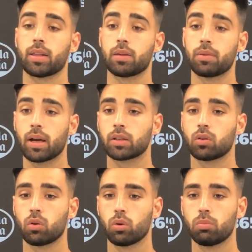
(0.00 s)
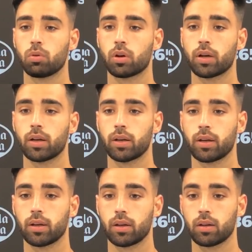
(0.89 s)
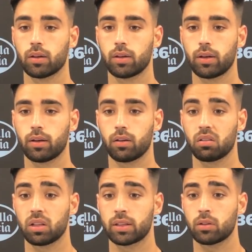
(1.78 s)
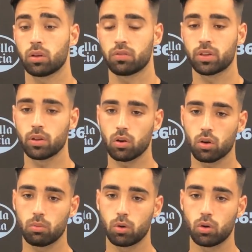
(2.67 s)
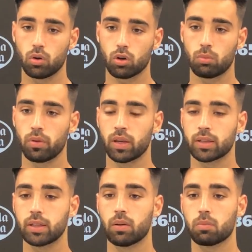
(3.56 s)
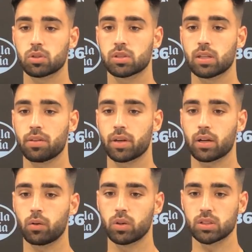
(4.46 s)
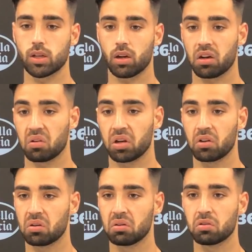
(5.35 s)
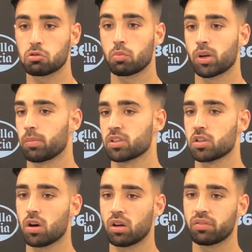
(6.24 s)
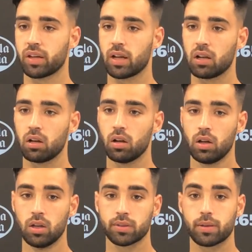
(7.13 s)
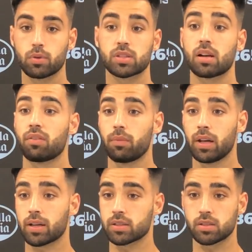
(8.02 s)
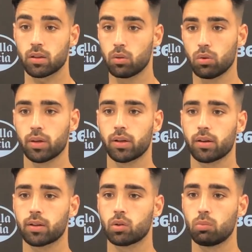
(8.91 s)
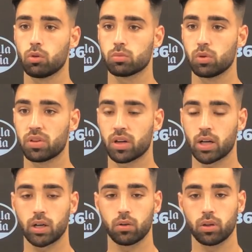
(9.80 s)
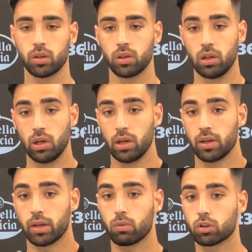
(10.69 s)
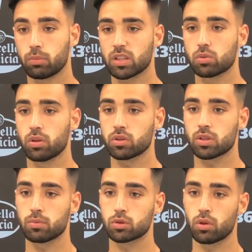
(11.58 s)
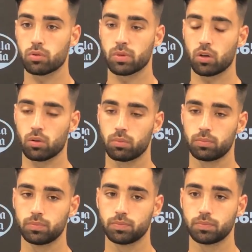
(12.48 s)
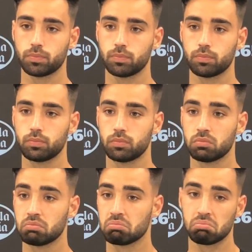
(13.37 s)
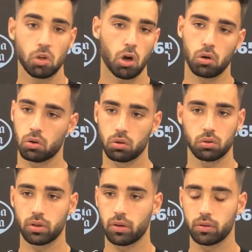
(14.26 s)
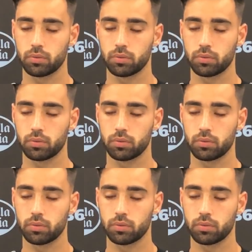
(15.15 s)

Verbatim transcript: hace bien a todo el grupo que, tanto afición como, directiva pues estén cerca nuestra, creo que no, supone presión, al final demuestra muestra la familia que es este club, que, todo el mundo es muy cercano y, cuanto más unidos estemos todos, mejor. No, no, no. no.